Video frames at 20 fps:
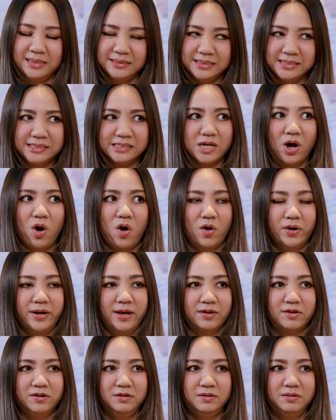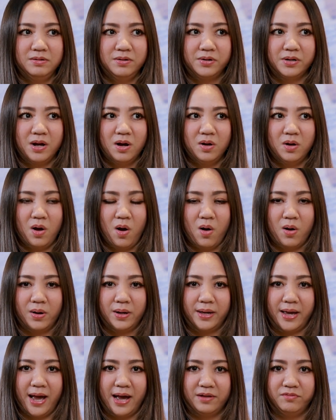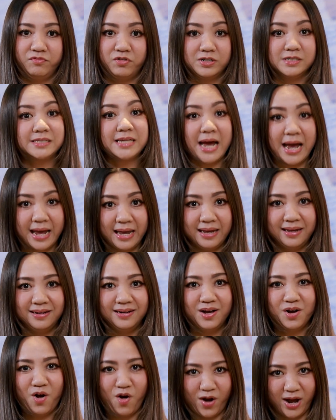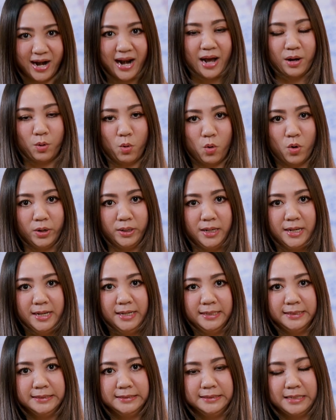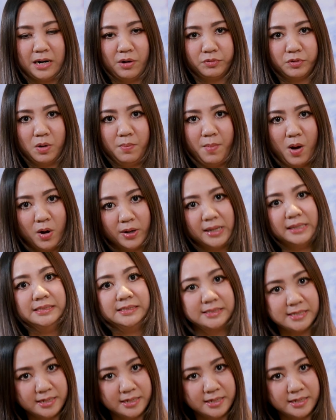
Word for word: เรื่องที่2เนี่ยก็คือเรื่องของการ foresight เรื่องของอนาคต คือเราต้องมองเห็น